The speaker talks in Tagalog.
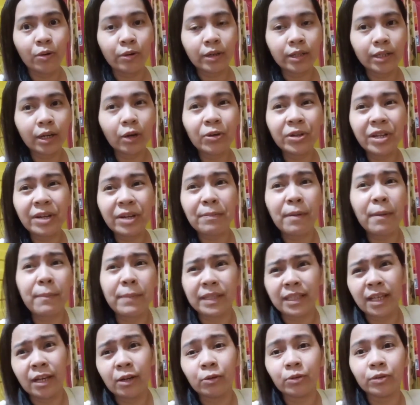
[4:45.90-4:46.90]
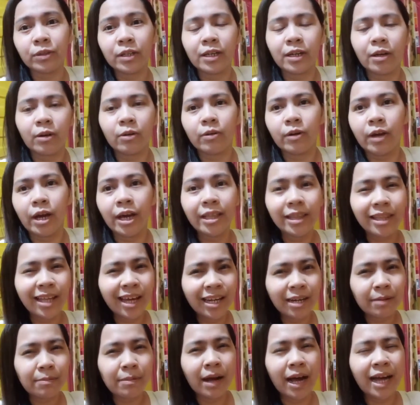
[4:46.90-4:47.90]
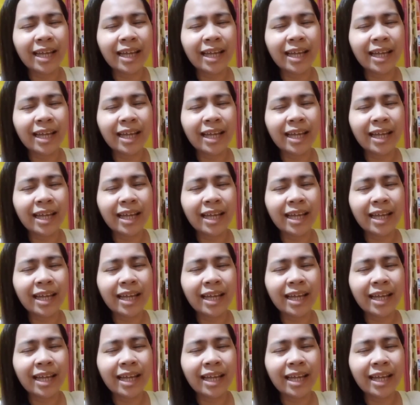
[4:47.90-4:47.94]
Ako napapatanong din ako eh, handa na ba,